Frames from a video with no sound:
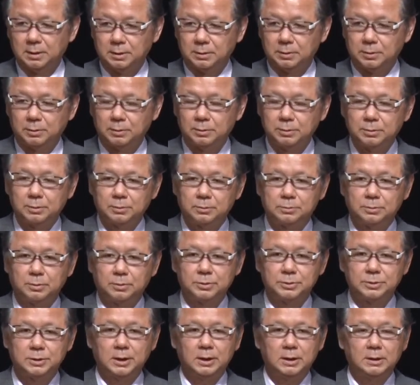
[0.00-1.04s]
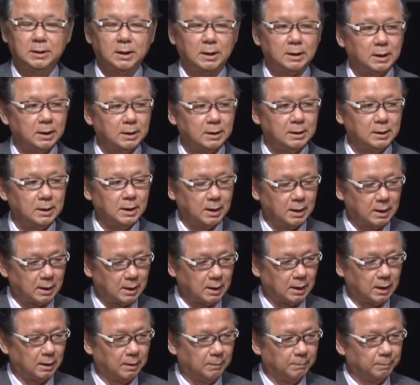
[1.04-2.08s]
協力をしていただきなが
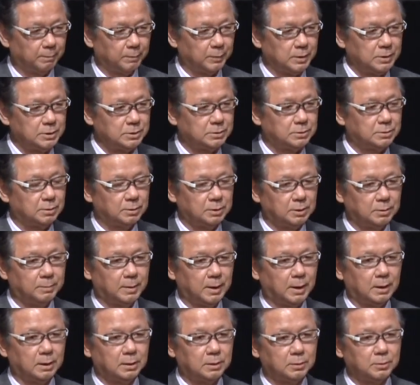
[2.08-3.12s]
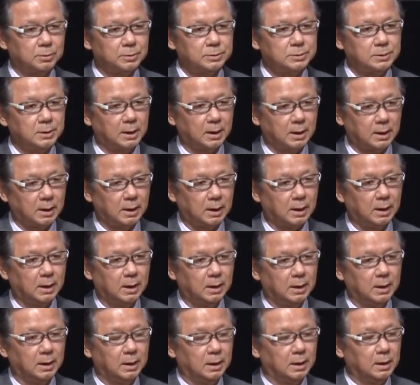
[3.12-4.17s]
ら一緒に勉強しながら
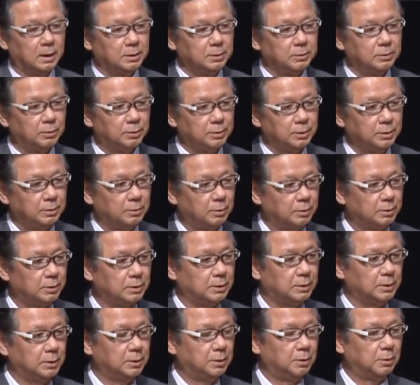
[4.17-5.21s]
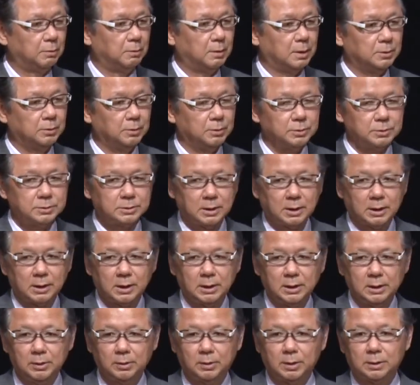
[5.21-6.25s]
より良い医療はどうした
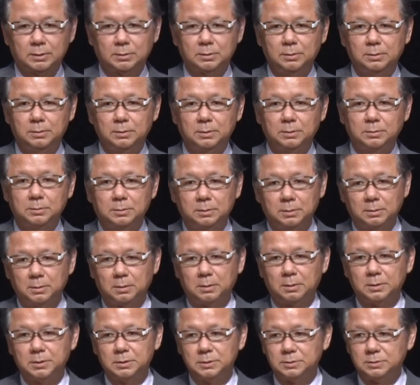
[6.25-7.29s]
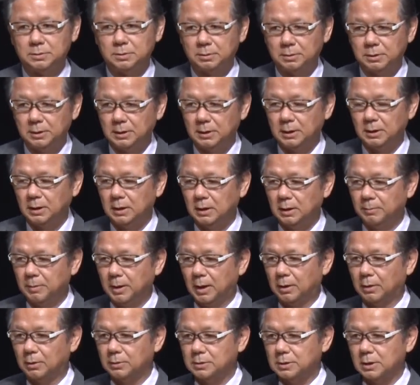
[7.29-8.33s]
らいいのかということを一緒に
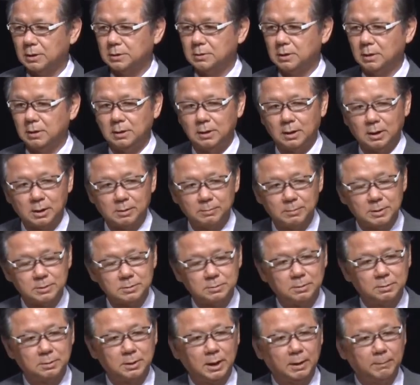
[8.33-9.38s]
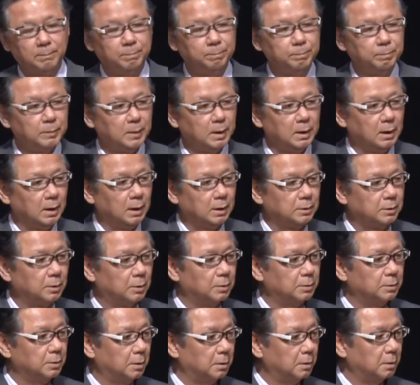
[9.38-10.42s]
勉強させていただきますので
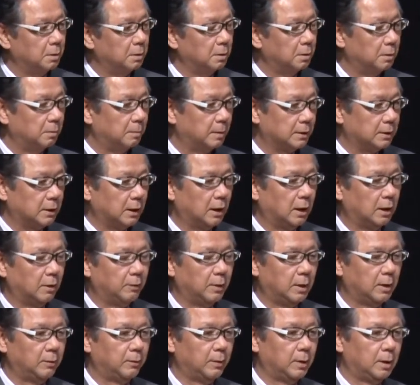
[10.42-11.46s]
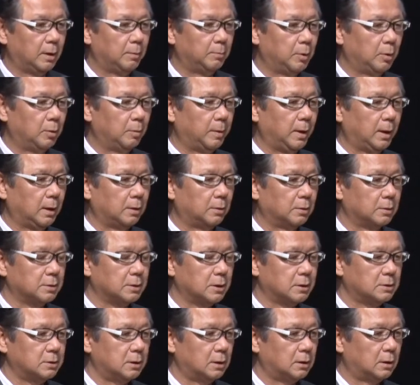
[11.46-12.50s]
今日のまた我々も勉強
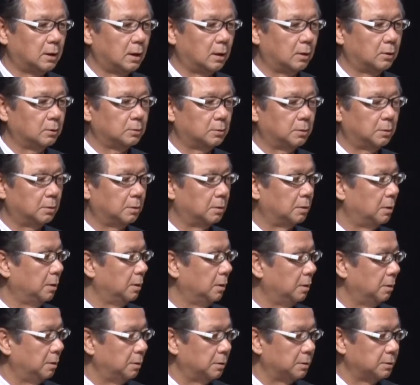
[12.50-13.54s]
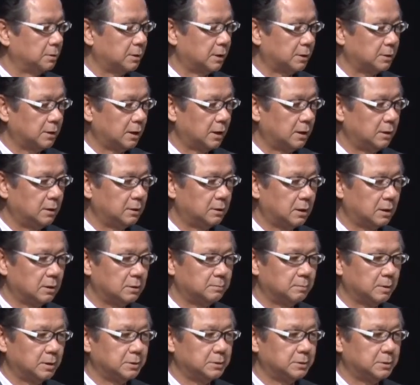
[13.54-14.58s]
させていただくことを支えにいた
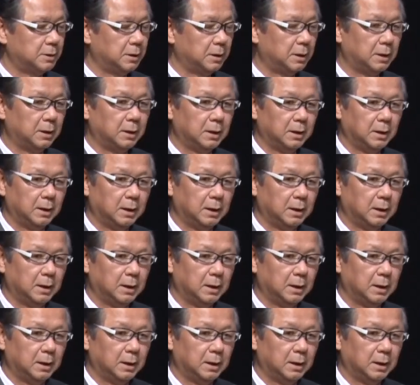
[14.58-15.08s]
しまして